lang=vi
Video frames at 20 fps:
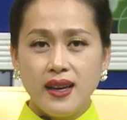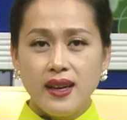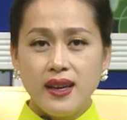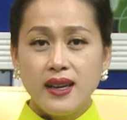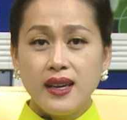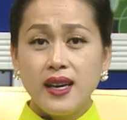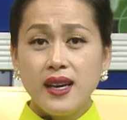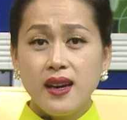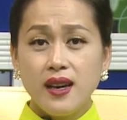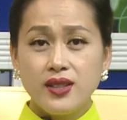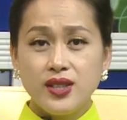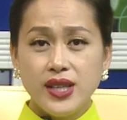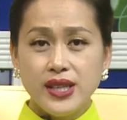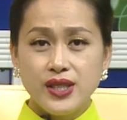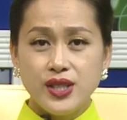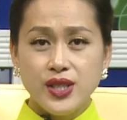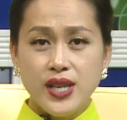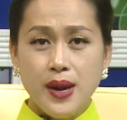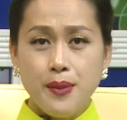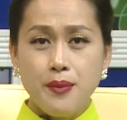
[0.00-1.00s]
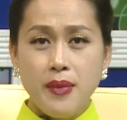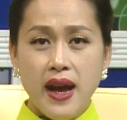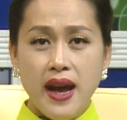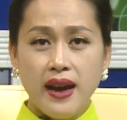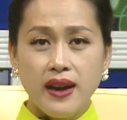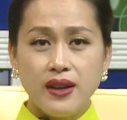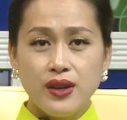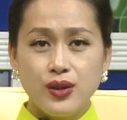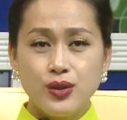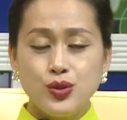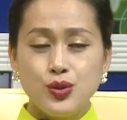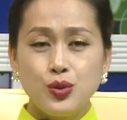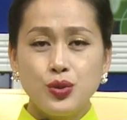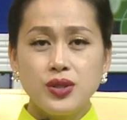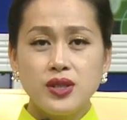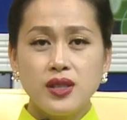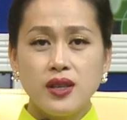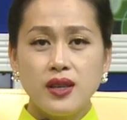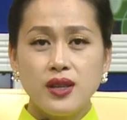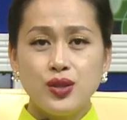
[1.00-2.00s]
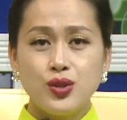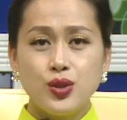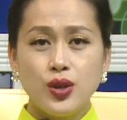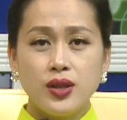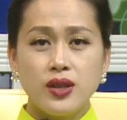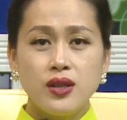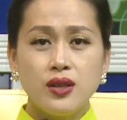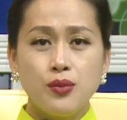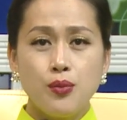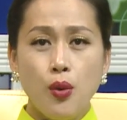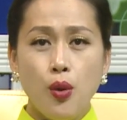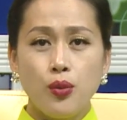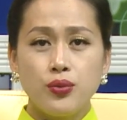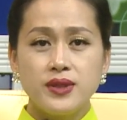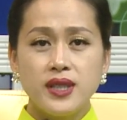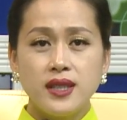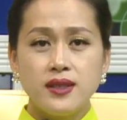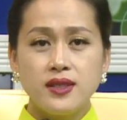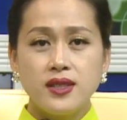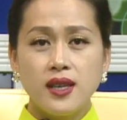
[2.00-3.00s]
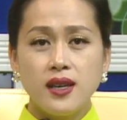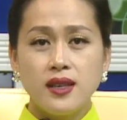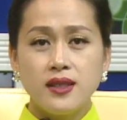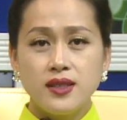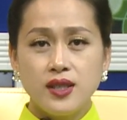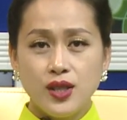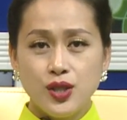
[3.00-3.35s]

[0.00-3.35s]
Khi ở trên sa mạc, Chúa Trời cho thứ bột trên trời rơi